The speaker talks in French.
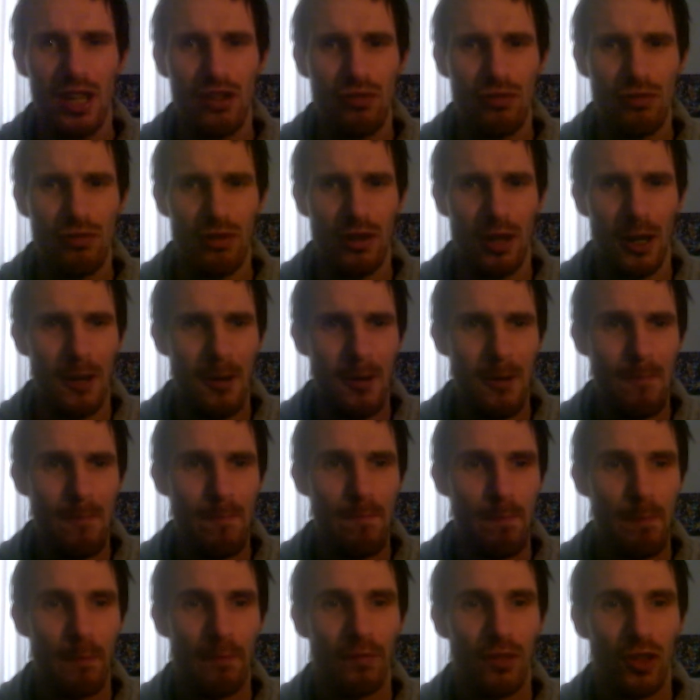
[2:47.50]
jours.
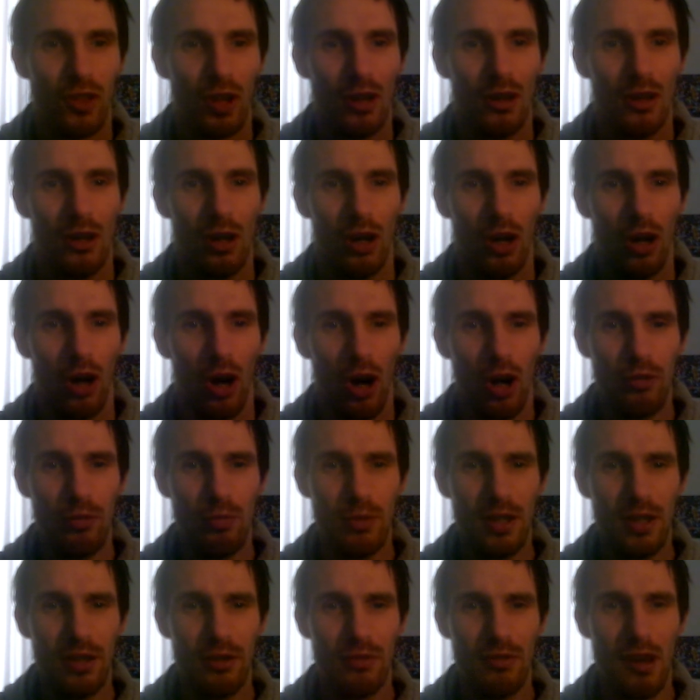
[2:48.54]

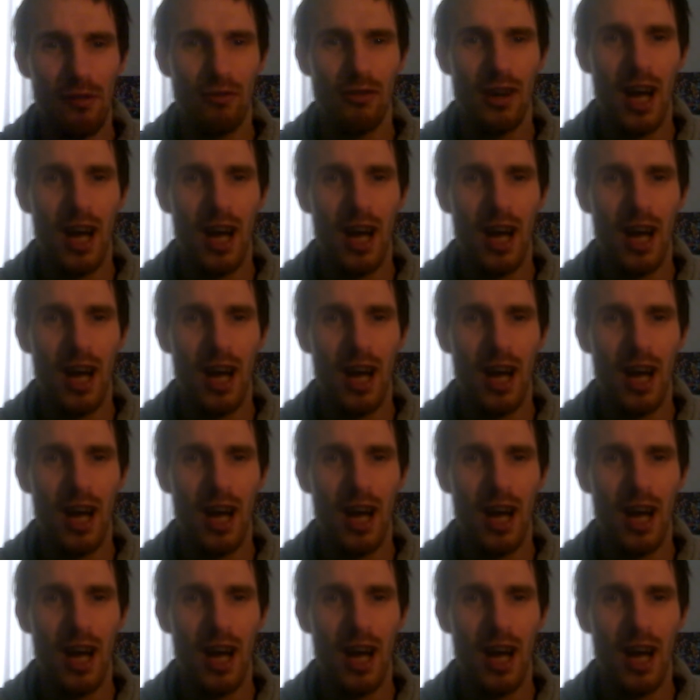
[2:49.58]
Ensuite, nous avons